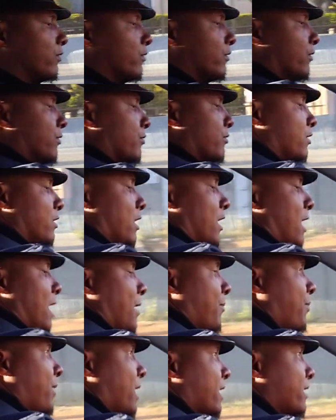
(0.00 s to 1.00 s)
Vamos
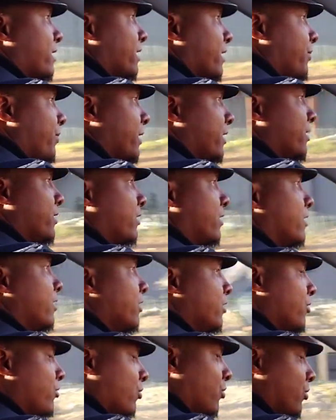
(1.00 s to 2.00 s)
lá para ser
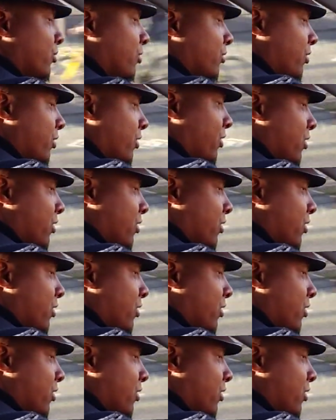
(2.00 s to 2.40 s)
preciso.